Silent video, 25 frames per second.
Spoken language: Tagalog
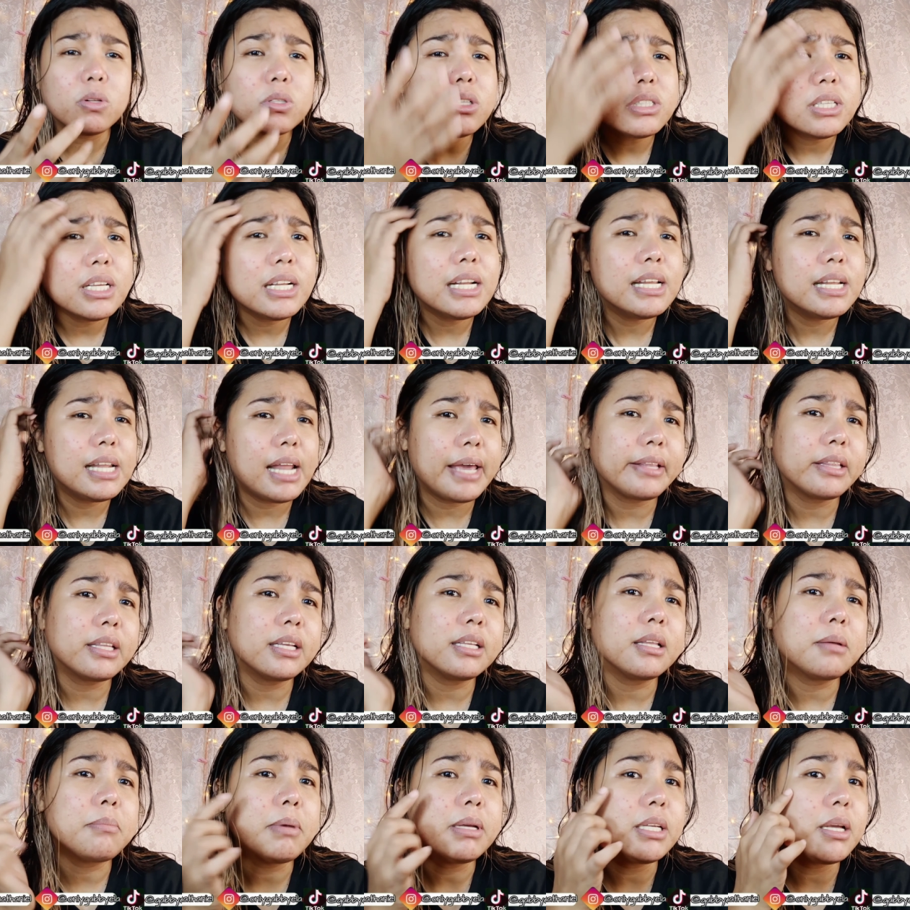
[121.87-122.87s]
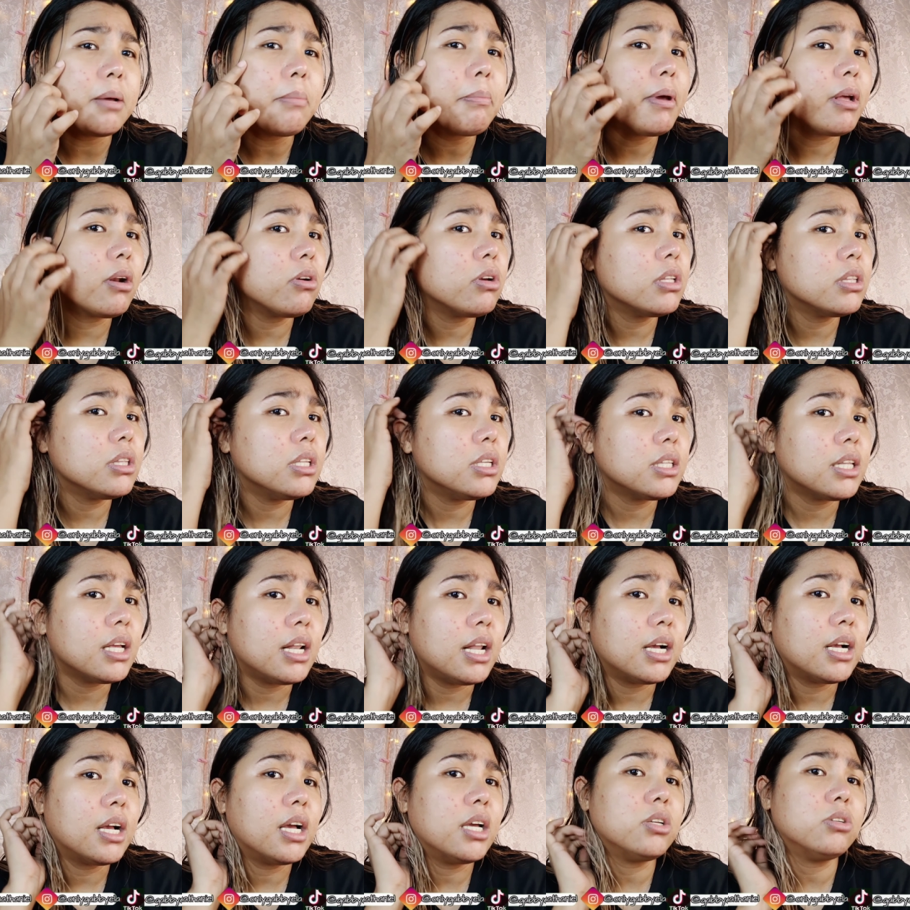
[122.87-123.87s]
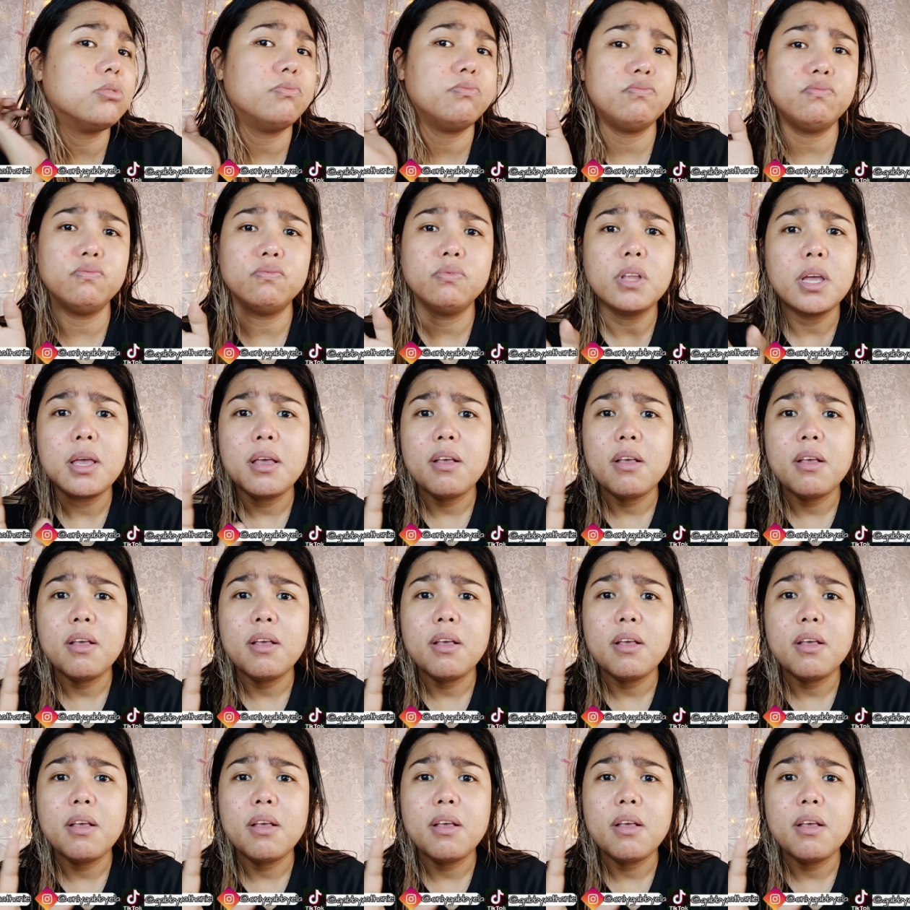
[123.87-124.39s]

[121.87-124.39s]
Although nalalighten naman niya, pero hindi talaga yung